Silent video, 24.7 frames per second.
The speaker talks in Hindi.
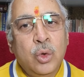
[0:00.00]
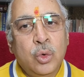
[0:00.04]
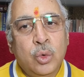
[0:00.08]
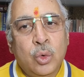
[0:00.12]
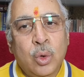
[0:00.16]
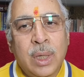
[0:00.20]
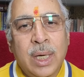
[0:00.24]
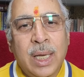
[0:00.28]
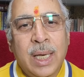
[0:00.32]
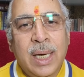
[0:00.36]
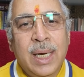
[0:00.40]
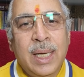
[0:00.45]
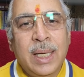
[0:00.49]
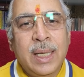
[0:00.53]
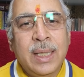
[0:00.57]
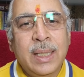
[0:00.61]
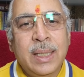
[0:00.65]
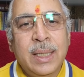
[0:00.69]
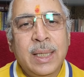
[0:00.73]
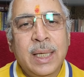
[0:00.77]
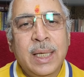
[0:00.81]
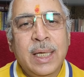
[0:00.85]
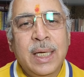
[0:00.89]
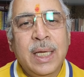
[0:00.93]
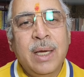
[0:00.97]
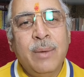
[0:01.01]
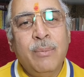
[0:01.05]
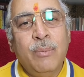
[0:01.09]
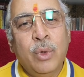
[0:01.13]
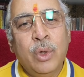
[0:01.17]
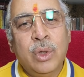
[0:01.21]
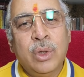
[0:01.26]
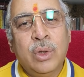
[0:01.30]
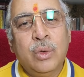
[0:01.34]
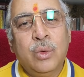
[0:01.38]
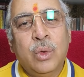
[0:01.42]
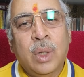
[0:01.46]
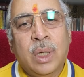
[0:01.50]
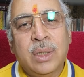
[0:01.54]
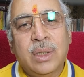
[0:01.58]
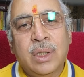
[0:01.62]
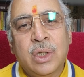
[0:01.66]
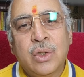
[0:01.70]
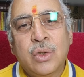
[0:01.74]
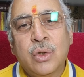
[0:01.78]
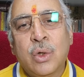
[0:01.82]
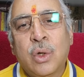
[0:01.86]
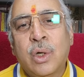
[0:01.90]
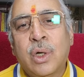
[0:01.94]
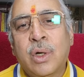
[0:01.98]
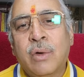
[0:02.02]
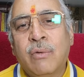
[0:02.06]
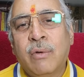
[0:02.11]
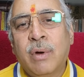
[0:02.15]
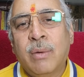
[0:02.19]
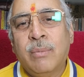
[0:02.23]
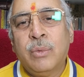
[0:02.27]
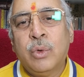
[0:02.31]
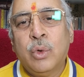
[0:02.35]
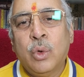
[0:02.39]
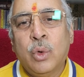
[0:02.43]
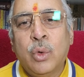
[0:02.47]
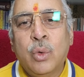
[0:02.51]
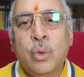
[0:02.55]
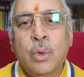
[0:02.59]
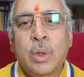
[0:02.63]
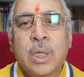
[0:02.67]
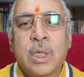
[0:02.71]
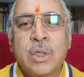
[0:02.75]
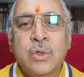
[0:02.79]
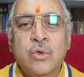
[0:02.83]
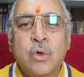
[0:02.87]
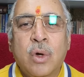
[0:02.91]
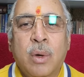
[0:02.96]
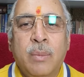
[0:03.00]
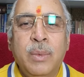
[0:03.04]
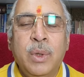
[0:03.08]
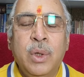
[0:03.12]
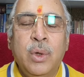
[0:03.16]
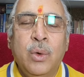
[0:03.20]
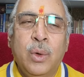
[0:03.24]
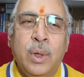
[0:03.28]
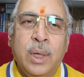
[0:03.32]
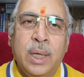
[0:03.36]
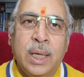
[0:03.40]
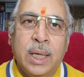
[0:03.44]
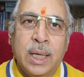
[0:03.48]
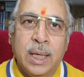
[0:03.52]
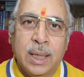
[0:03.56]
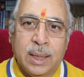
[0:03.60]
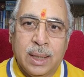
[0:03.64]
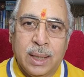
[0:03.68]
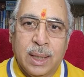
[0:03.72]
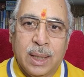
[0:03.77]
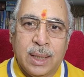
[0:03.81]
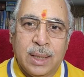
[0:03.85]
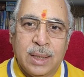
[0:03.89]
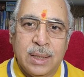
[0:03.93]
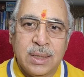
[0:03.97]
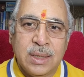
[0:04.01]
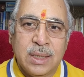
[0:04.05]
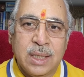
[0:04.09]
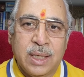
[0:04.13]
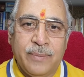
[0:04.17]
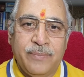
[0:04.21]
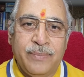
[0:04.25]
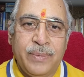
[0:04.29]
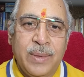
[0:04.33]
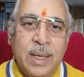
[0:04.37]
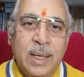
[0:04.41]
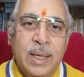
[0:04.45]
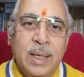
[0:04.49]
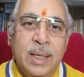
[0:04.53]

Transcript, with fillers: तुला लगन के लिए बुध द्वादश और नवम दोनों का स्वामी होने के कारण से